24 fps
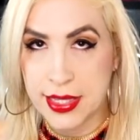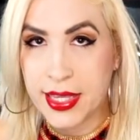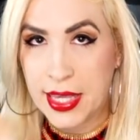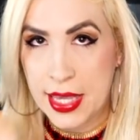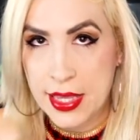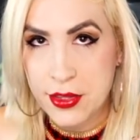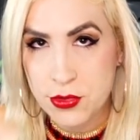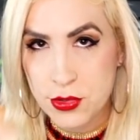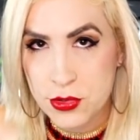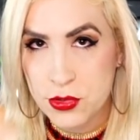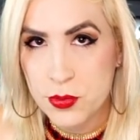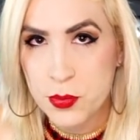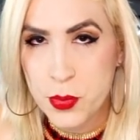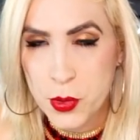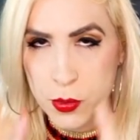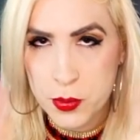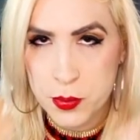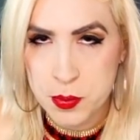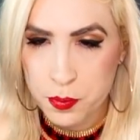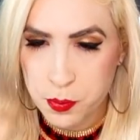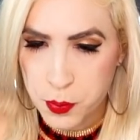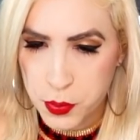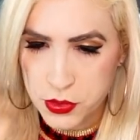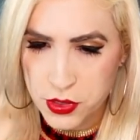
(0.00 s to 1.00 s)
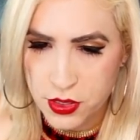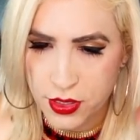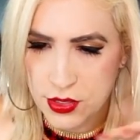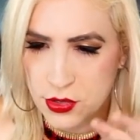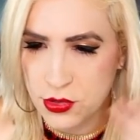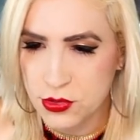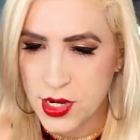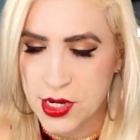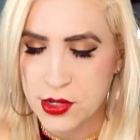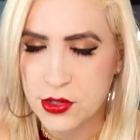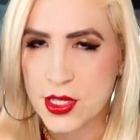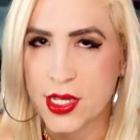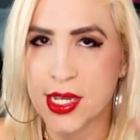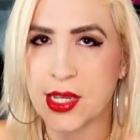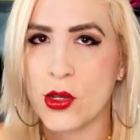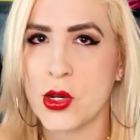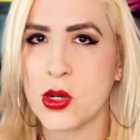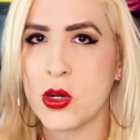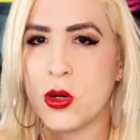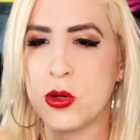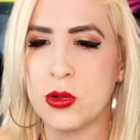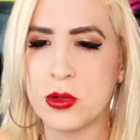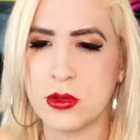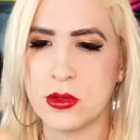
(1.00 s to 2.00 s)
y esto es un propósito, es una cosa que yo
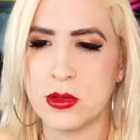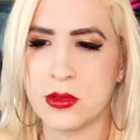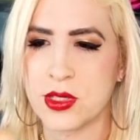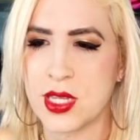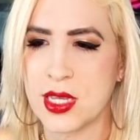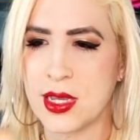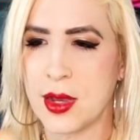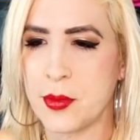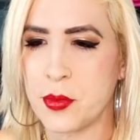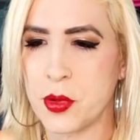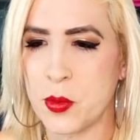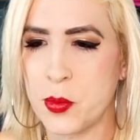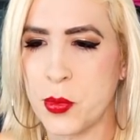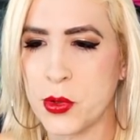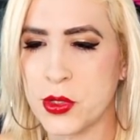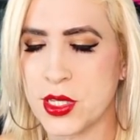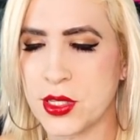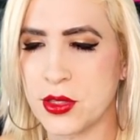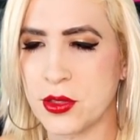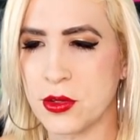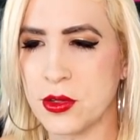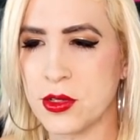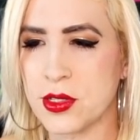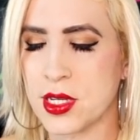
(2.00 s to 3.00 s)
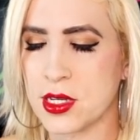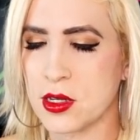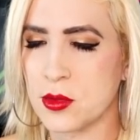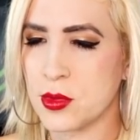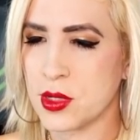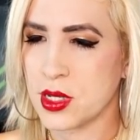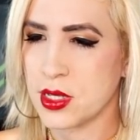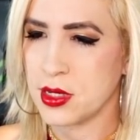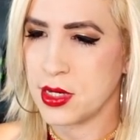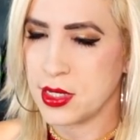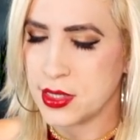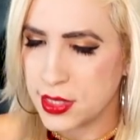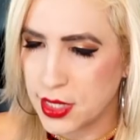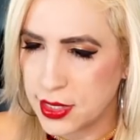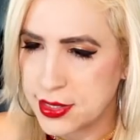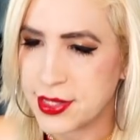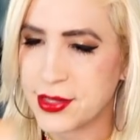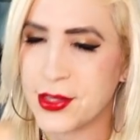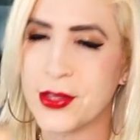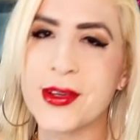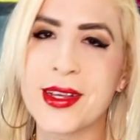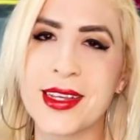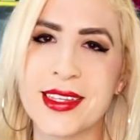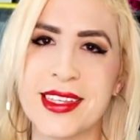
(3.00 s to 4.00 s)
hago, o sea, a propósito, no? O sea, como que literal
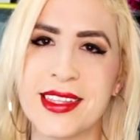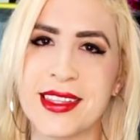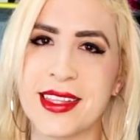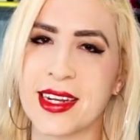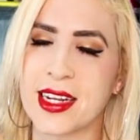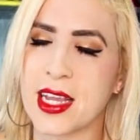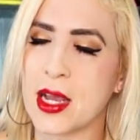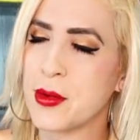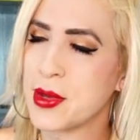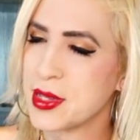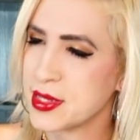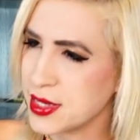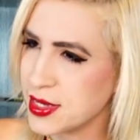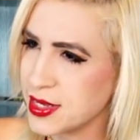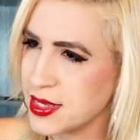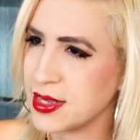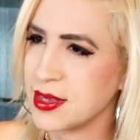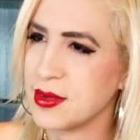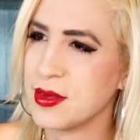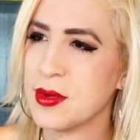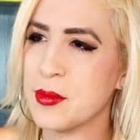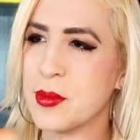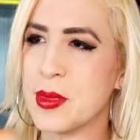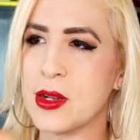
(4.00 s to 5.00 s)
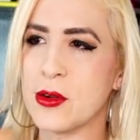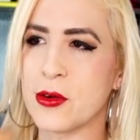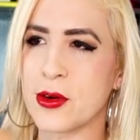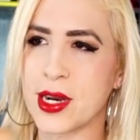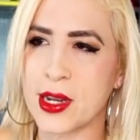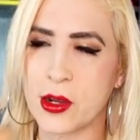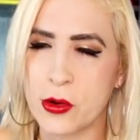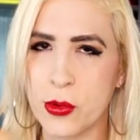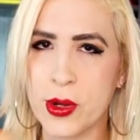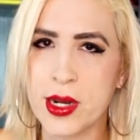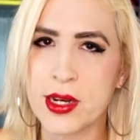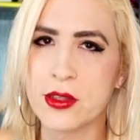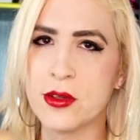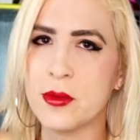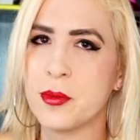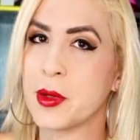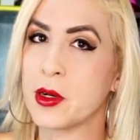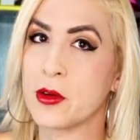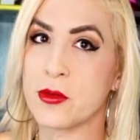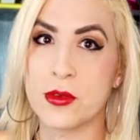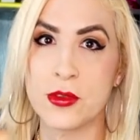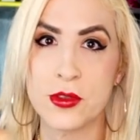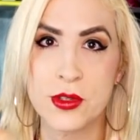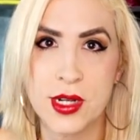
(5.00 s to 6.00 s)
sí tengo que sentar cabeza y, me lo recuerdo,
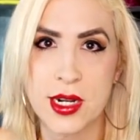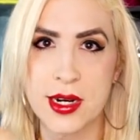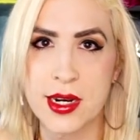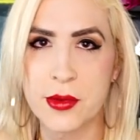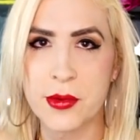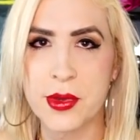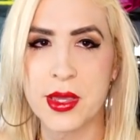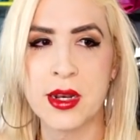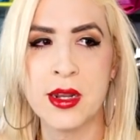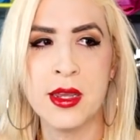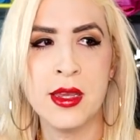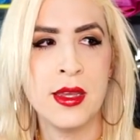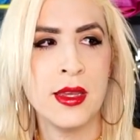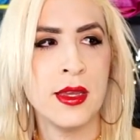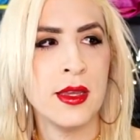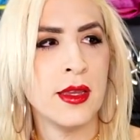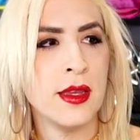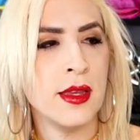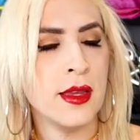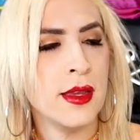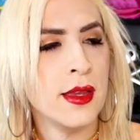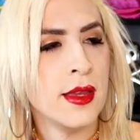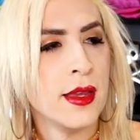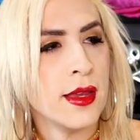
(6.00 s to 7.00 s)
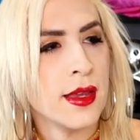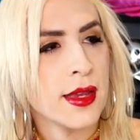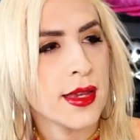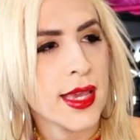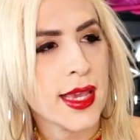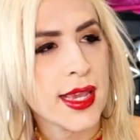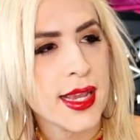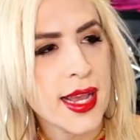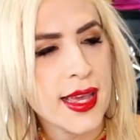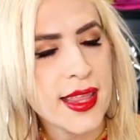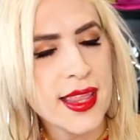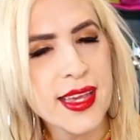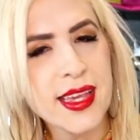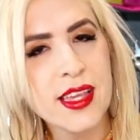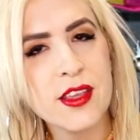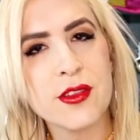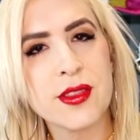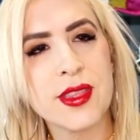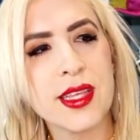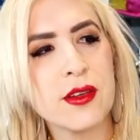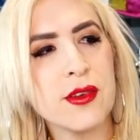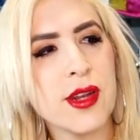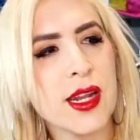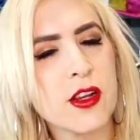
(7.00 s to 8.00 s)
pero funciona re bien. Que cada que yo
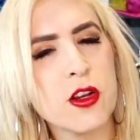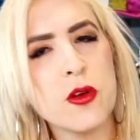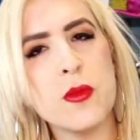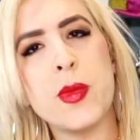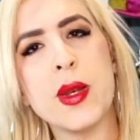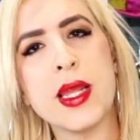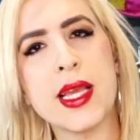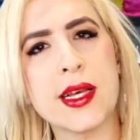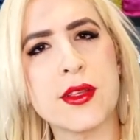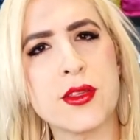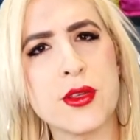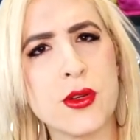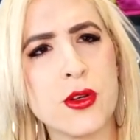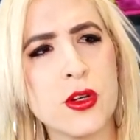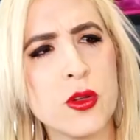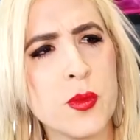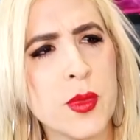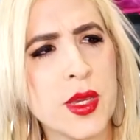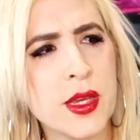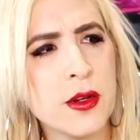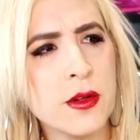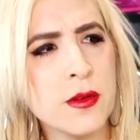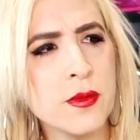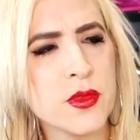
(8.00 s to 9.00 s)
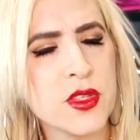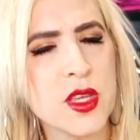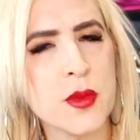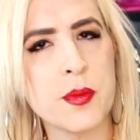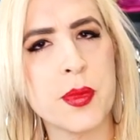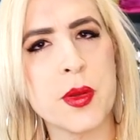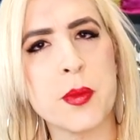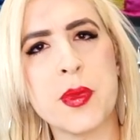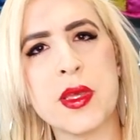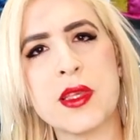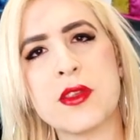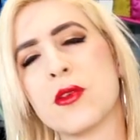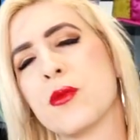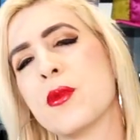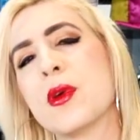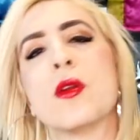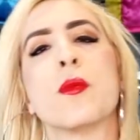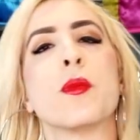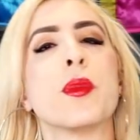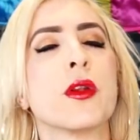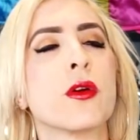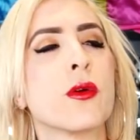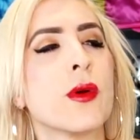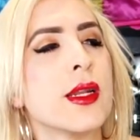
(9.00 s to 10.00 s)
tengo una complicación conmigo, siempre pienso,
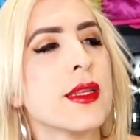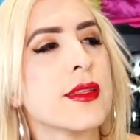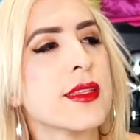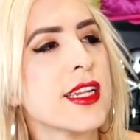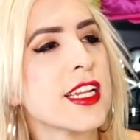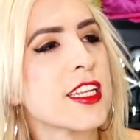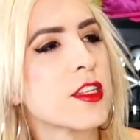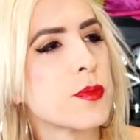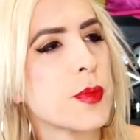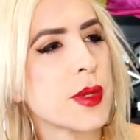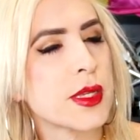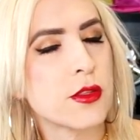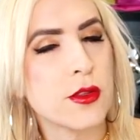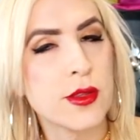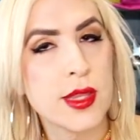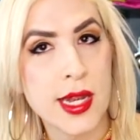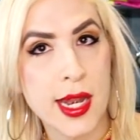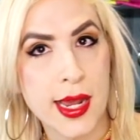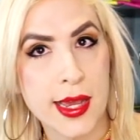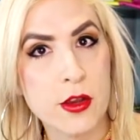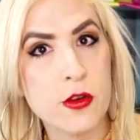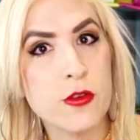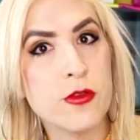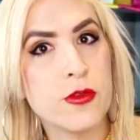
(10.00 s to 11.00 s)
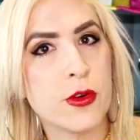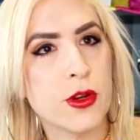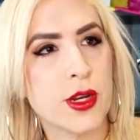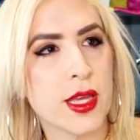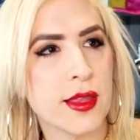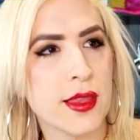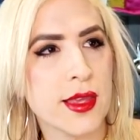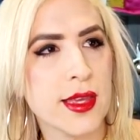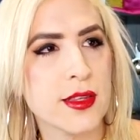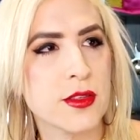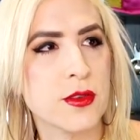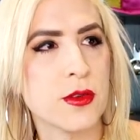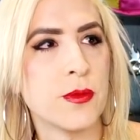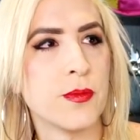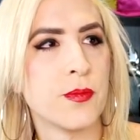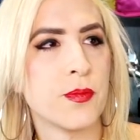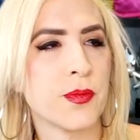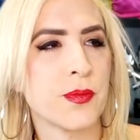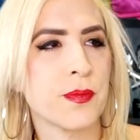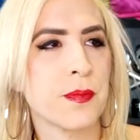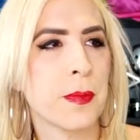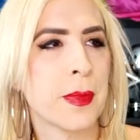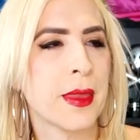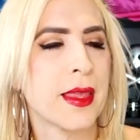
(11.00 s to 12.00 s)
bueno, pero cuál es el aspecto de la euforia de eso?
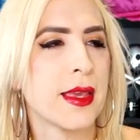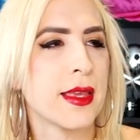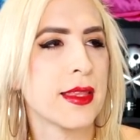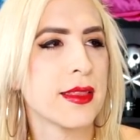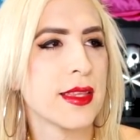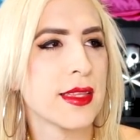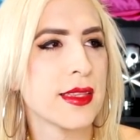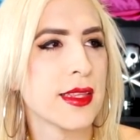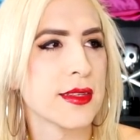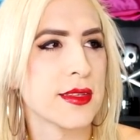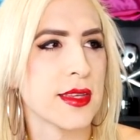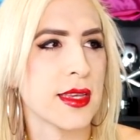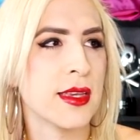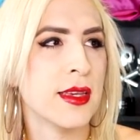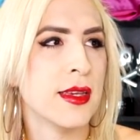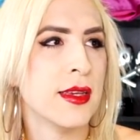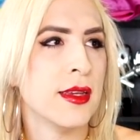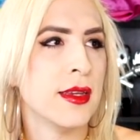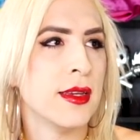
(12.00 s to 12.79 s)
Entiéndase.